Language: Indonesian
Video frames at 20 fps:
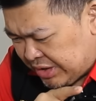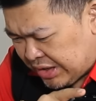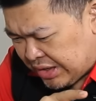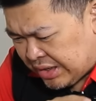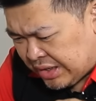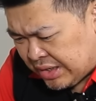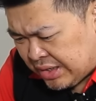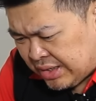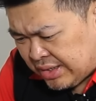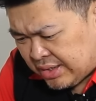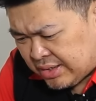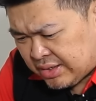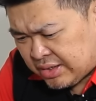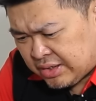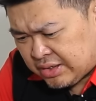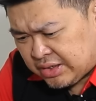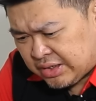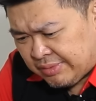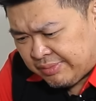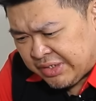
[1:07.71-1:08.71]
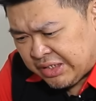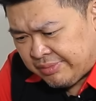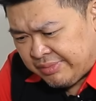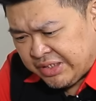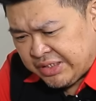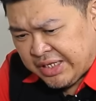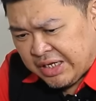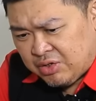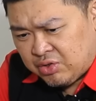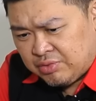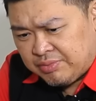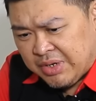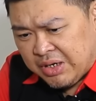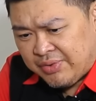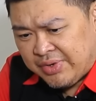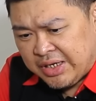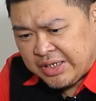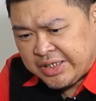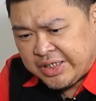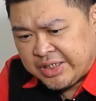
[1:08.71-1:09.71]
uh, teman-teman tahu
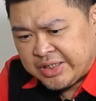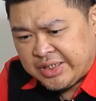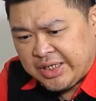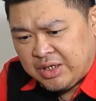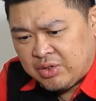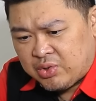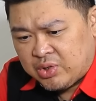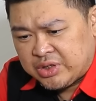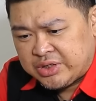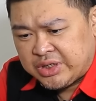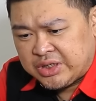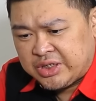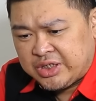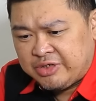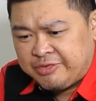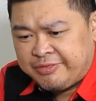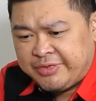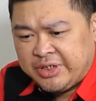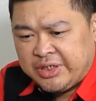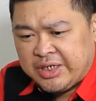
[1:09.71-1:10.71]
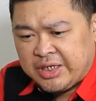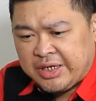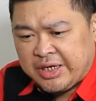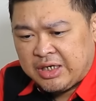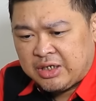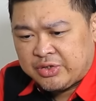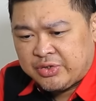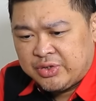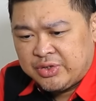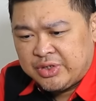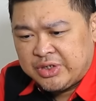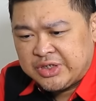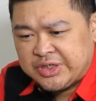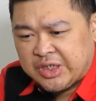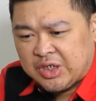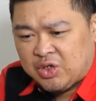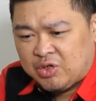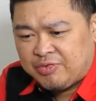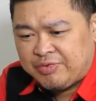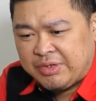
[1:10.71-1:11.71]
bahwa kita Question TV dan LQ
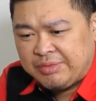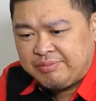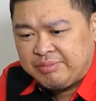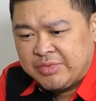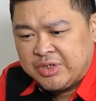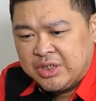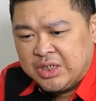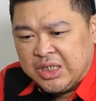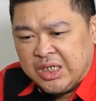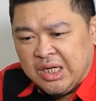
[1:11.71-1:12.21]
Indonesia Law Firm